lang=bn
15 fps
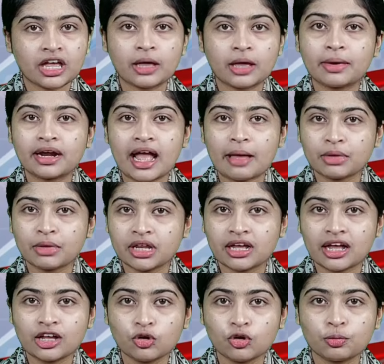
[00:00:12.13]
এবার
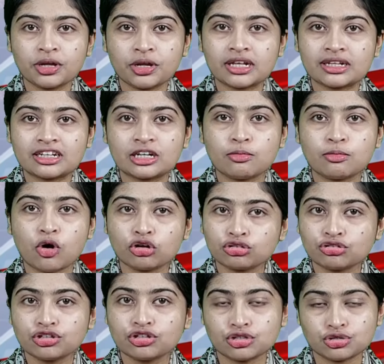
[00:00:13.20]
আমেরিকায় অভিনেতাদের
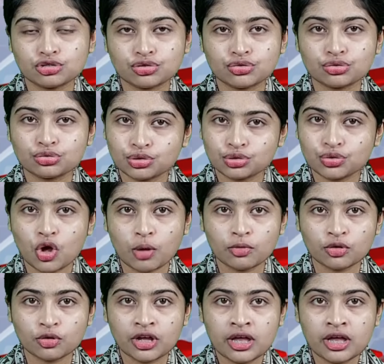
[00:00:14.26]
ভক্তদের জন্য সুখবর